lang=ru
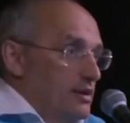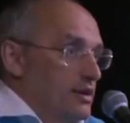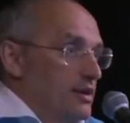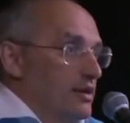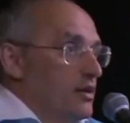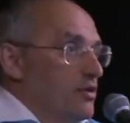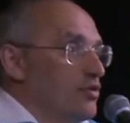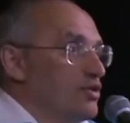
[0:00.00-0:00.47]
С
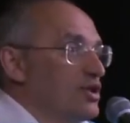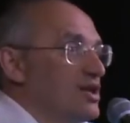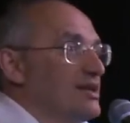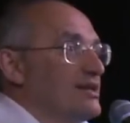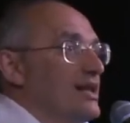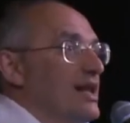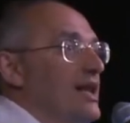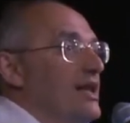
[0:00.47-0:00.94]
этой
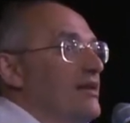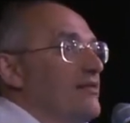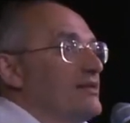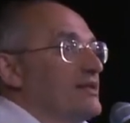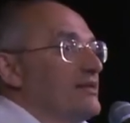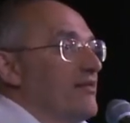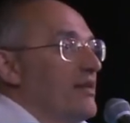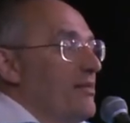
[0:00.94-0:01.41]
точки зрения
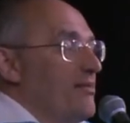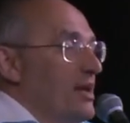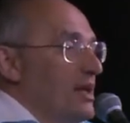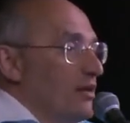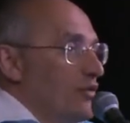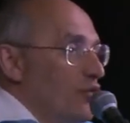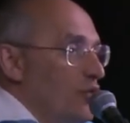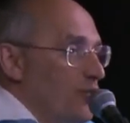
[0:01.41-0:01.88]
в
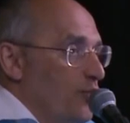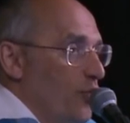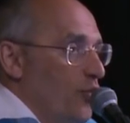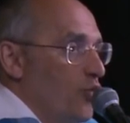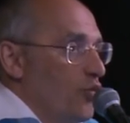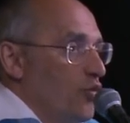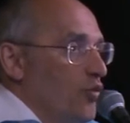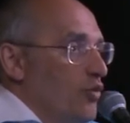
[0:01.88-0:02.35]
современную
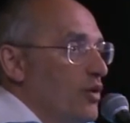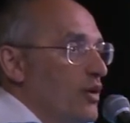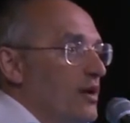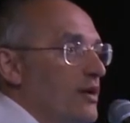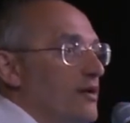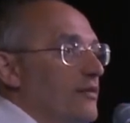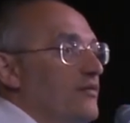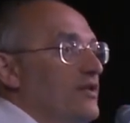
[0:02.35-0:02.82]
эпоху
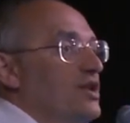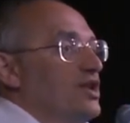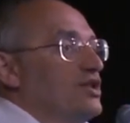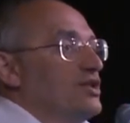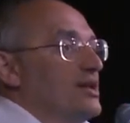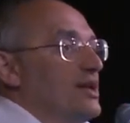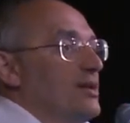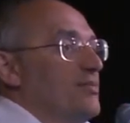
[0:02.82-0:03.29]

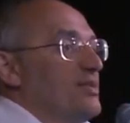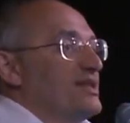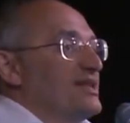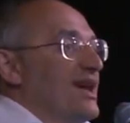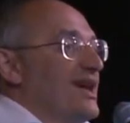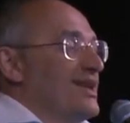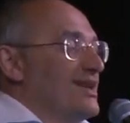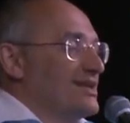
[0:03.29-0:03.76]
ведические
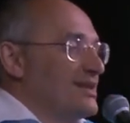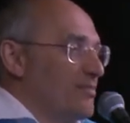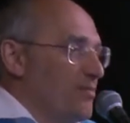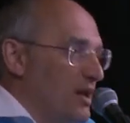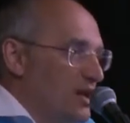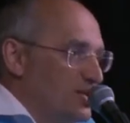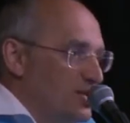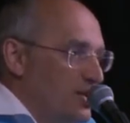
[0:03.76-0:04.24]
писания
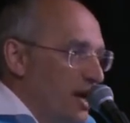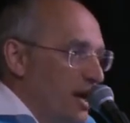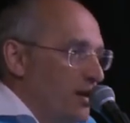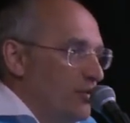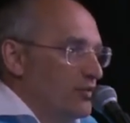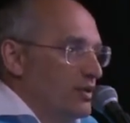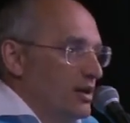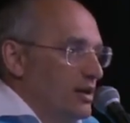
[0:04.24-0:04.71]

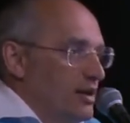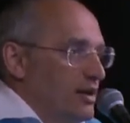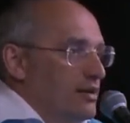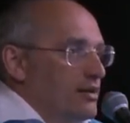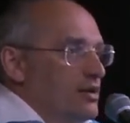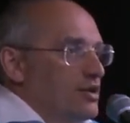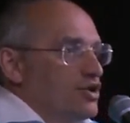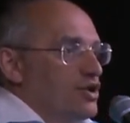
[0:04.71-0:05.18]
запрещают
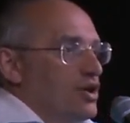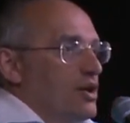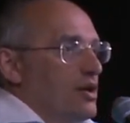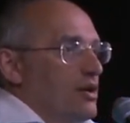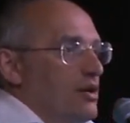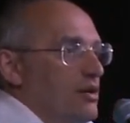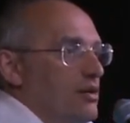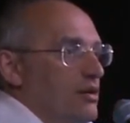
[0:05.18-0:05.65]
такие
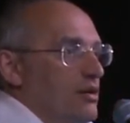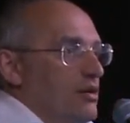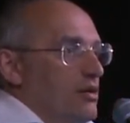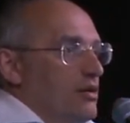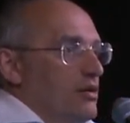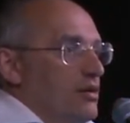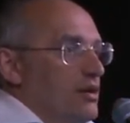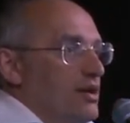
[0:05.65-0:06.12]
отношения
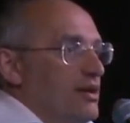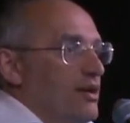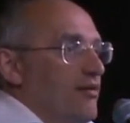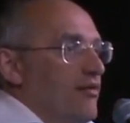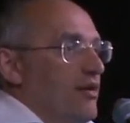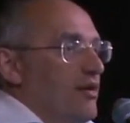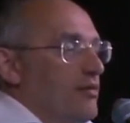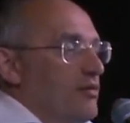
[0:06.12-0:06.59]
не
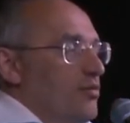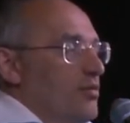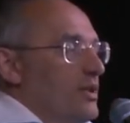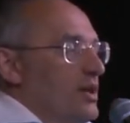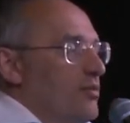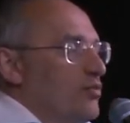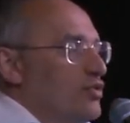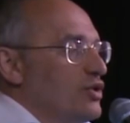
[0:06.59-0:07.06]
давал, ну,
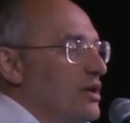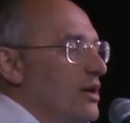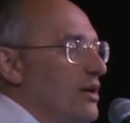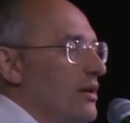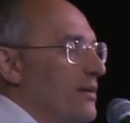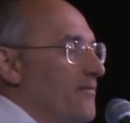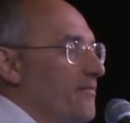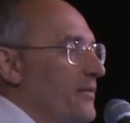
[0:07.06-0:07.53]
потому
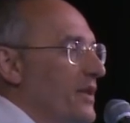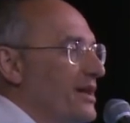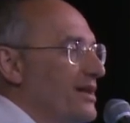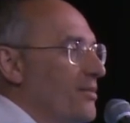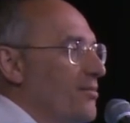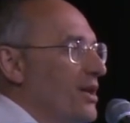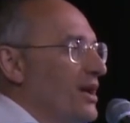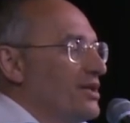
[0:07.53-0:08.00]
что
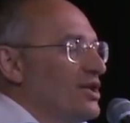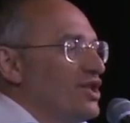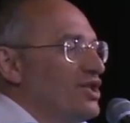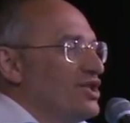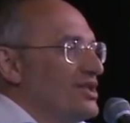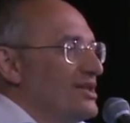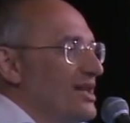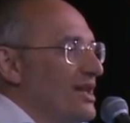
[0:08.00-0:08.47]
это
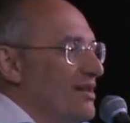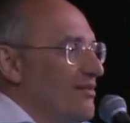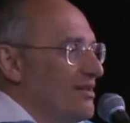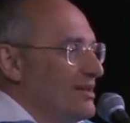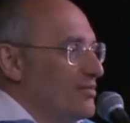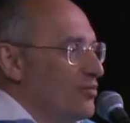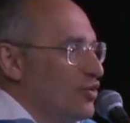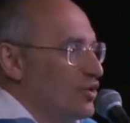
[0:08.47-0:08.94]
практически
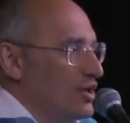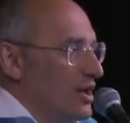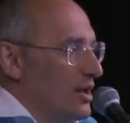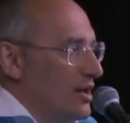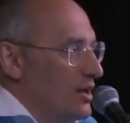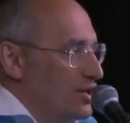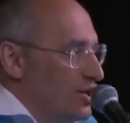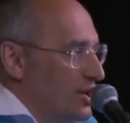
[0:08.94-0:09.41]

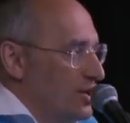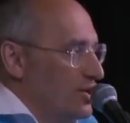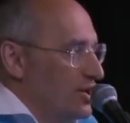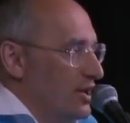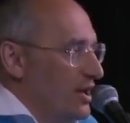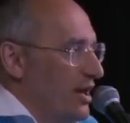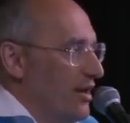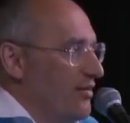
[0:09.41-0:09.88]
невозможно для
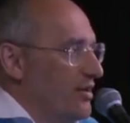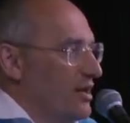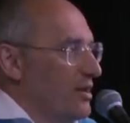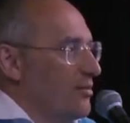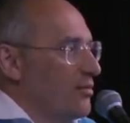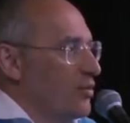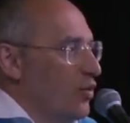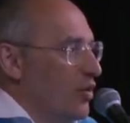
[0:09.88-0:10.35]
женщины. Я
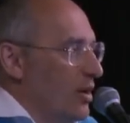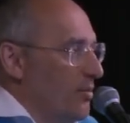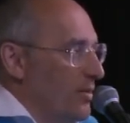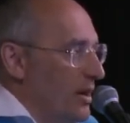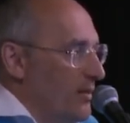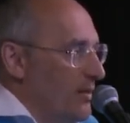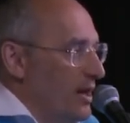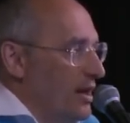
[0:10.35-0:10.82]
видел много
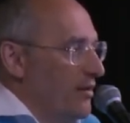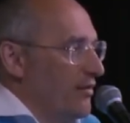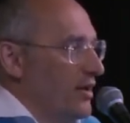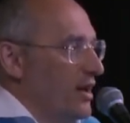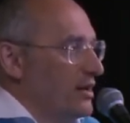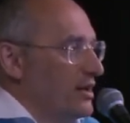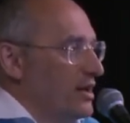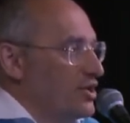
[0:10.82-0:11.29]

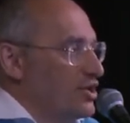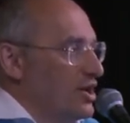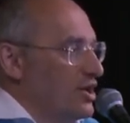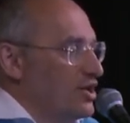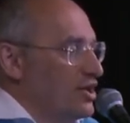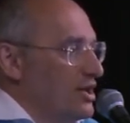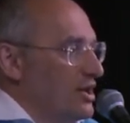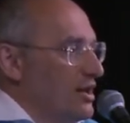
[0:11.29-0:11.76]
примеров, когда
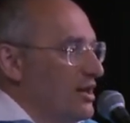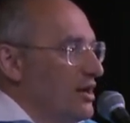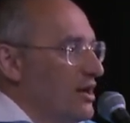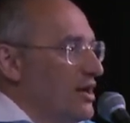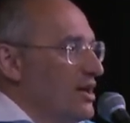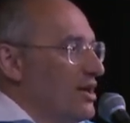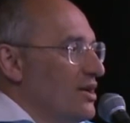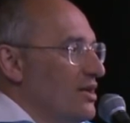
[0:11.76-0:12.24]
женщины
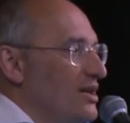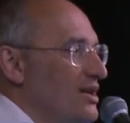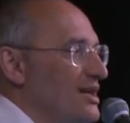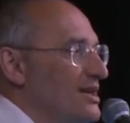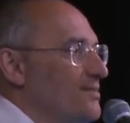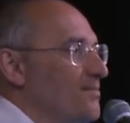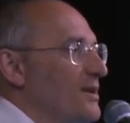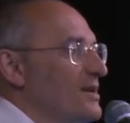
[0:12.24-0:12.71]

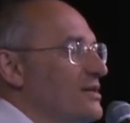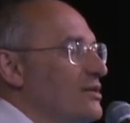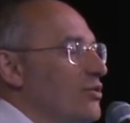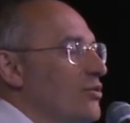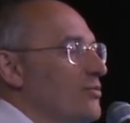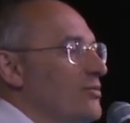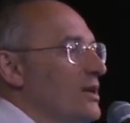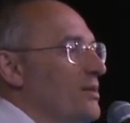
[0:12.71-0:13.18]
не
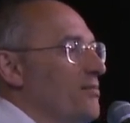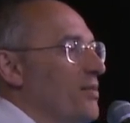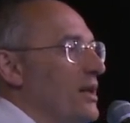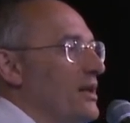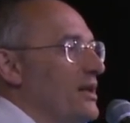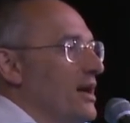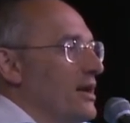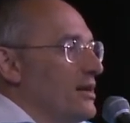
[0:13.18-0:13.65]
способны
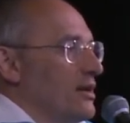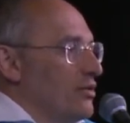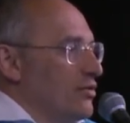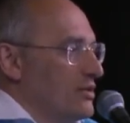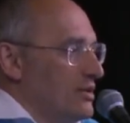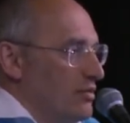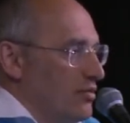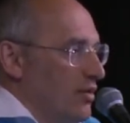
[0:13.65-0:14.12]
принять
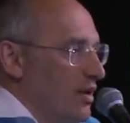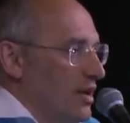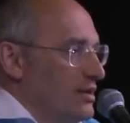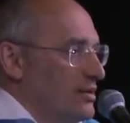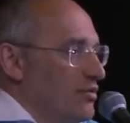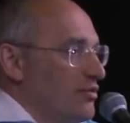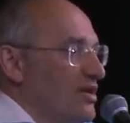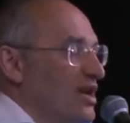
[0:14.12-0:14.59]
эту
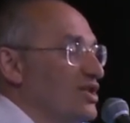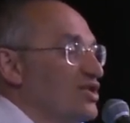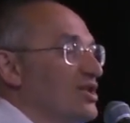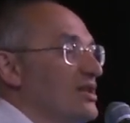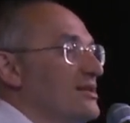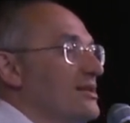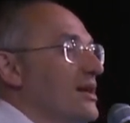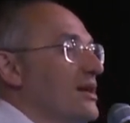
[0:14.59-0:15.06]
ситуацию,
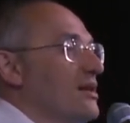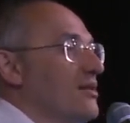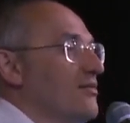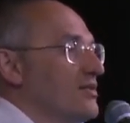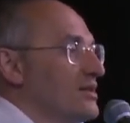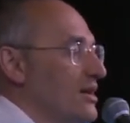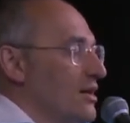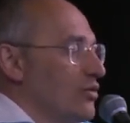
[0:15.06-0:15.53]
даже если
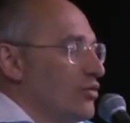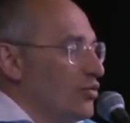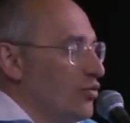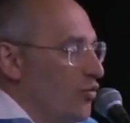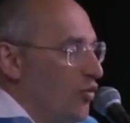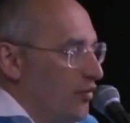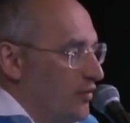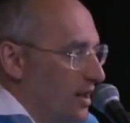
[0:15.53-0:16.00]
они высоко
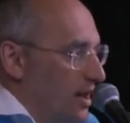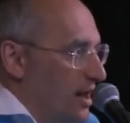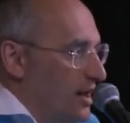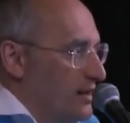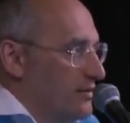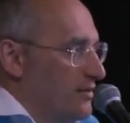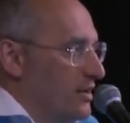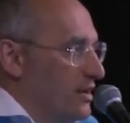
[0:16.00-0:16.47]
духовно
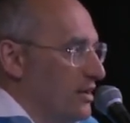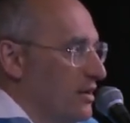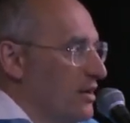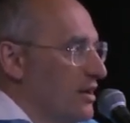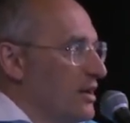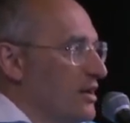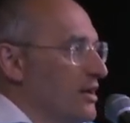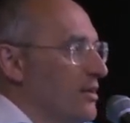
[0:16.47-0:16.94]
развиты.
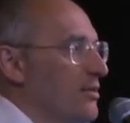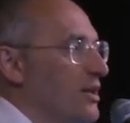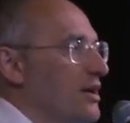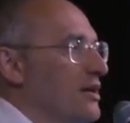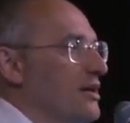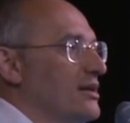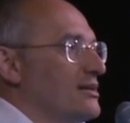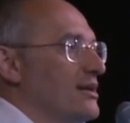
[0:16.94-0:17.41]
На
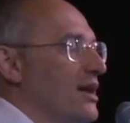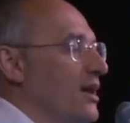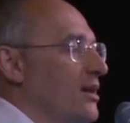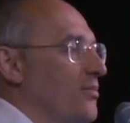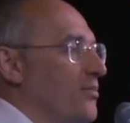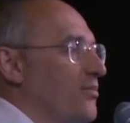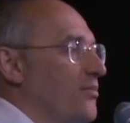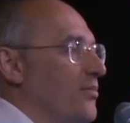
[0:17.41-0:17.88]
моих
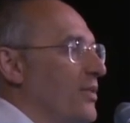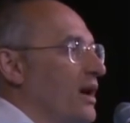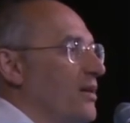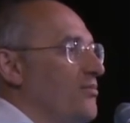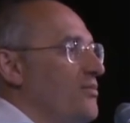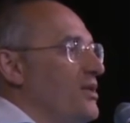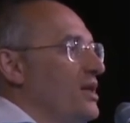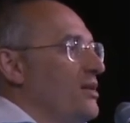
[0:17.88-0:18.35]
глазах
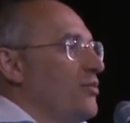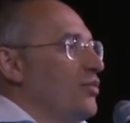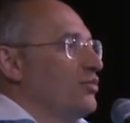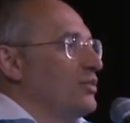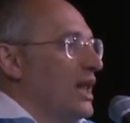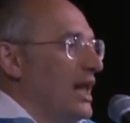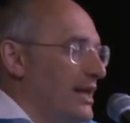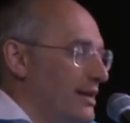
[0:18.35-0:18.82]
как
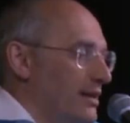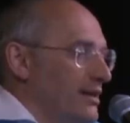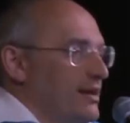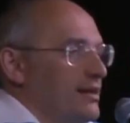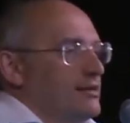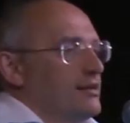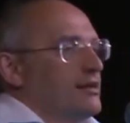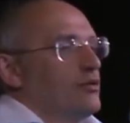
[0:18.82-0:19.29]
минимум три
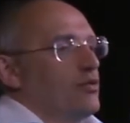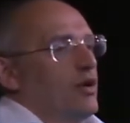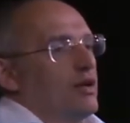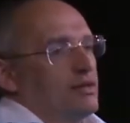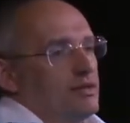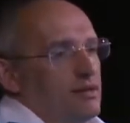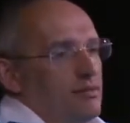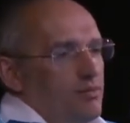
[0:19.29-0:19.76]
таких
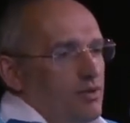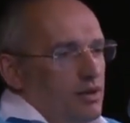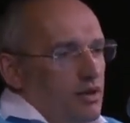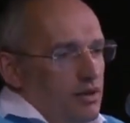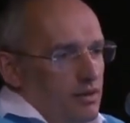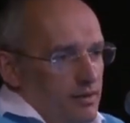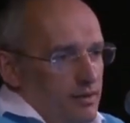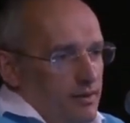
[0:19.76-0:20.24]
ситуации
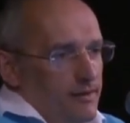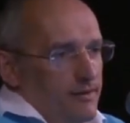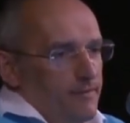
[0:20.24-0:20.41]
было.